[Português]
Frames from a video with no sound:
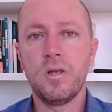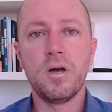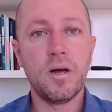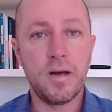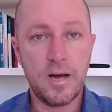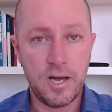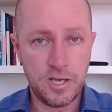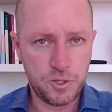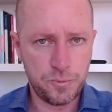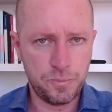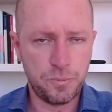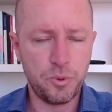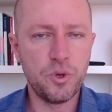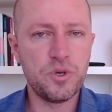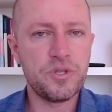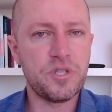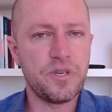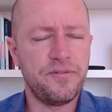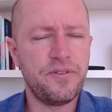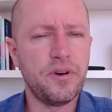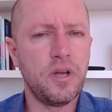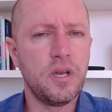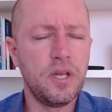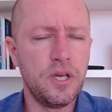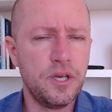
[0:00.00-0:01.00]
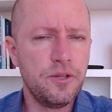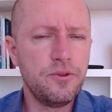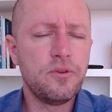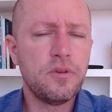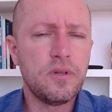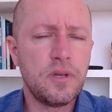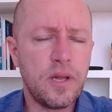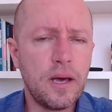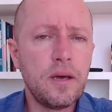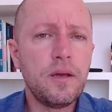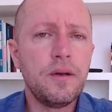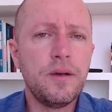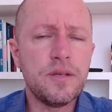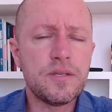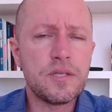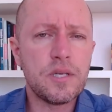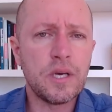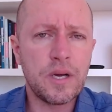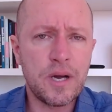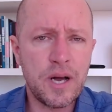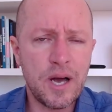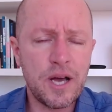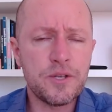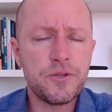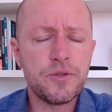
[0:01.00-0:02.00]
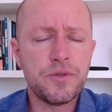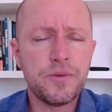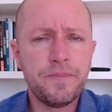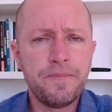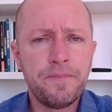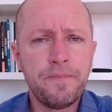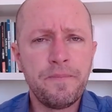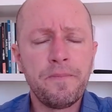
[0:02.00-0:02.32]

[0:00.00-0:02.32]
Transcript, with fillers: A esposa falando, né? Nesse caso.